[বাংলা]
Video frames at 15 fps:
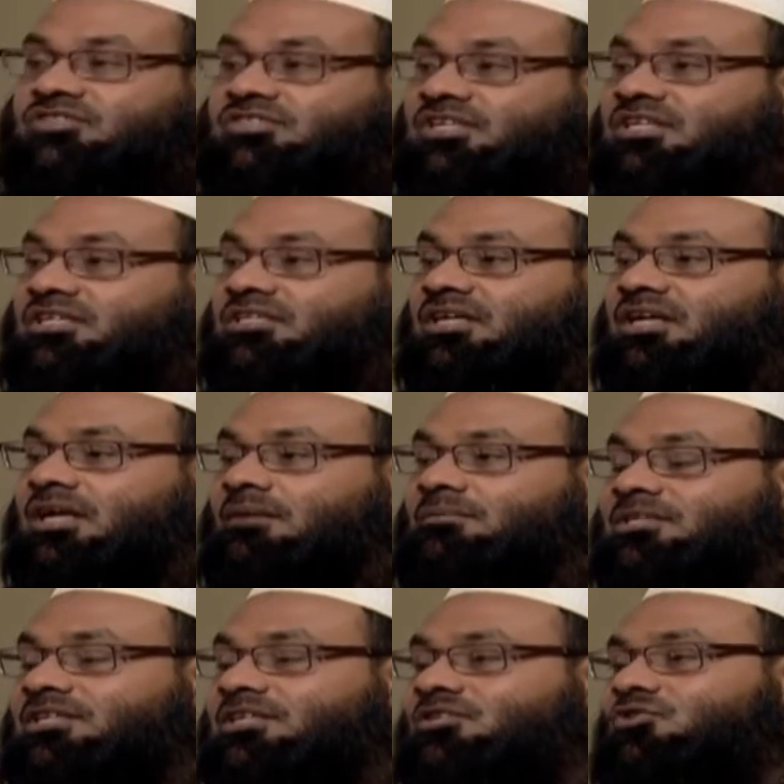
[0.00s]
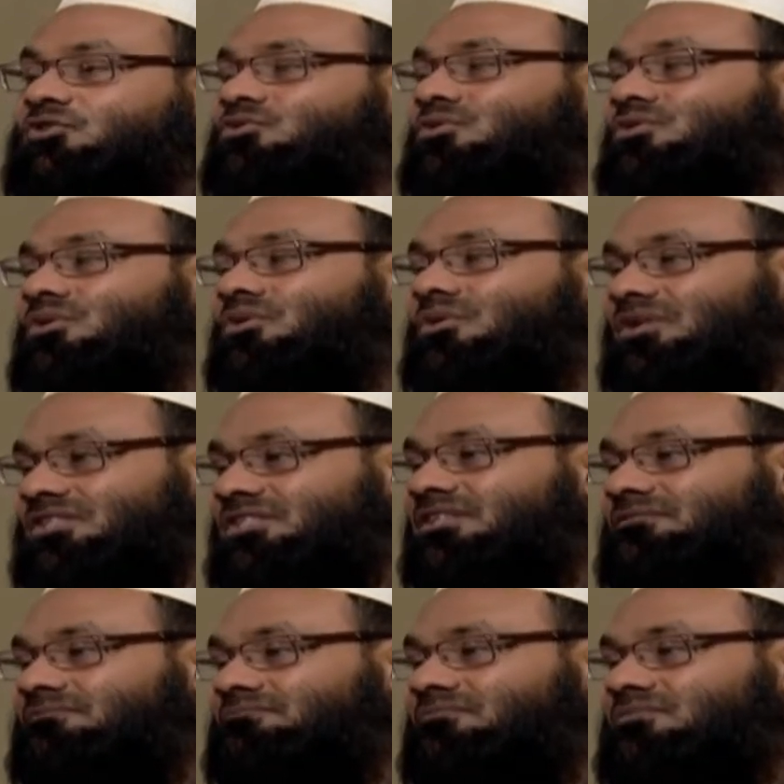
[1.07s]
শির্ক থেকে আমাদেরকে সতর্ক
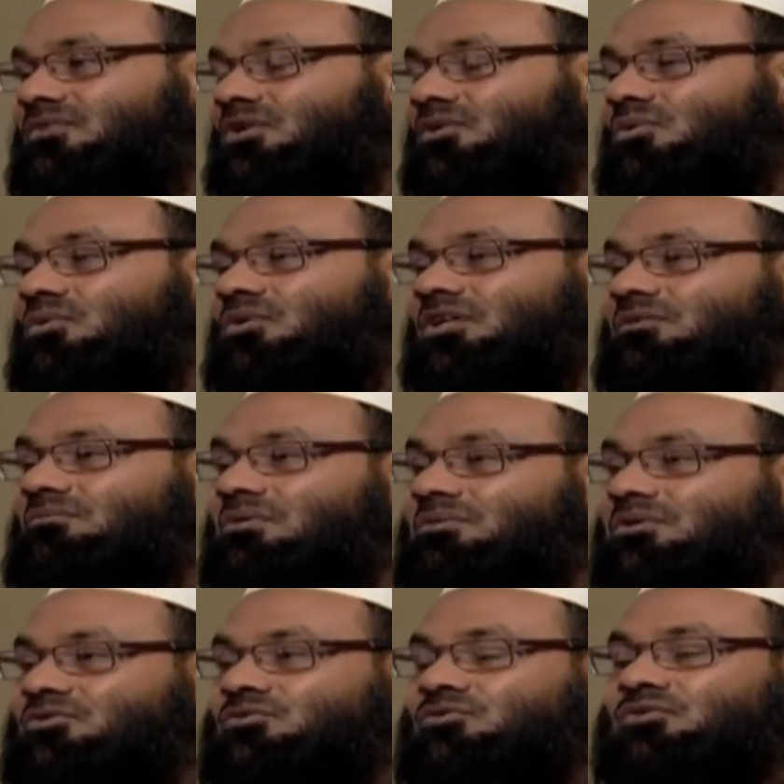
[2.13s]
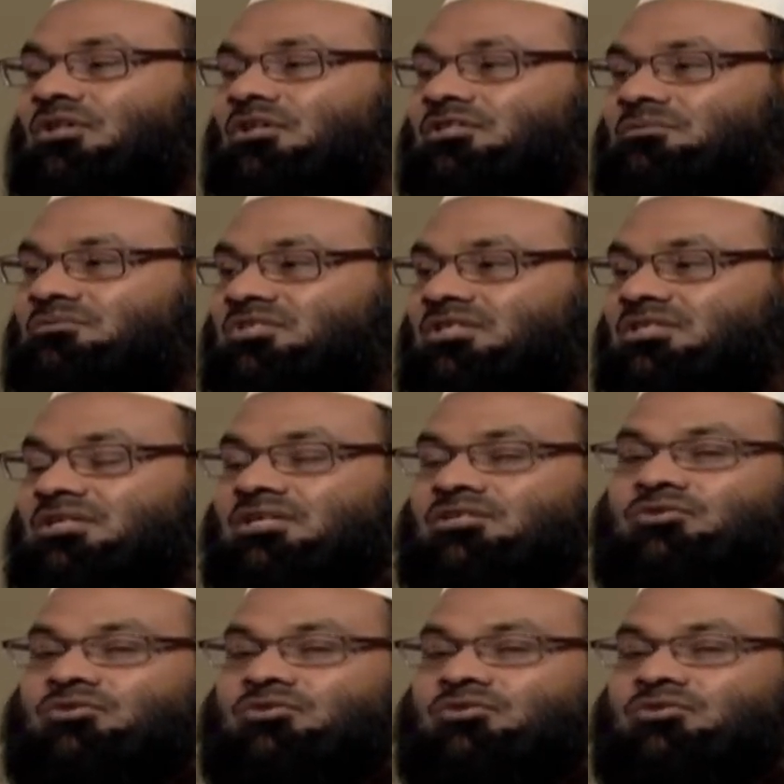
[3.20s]
করেছেন কঠিনভাবে সাল্লাহাম শির থেকে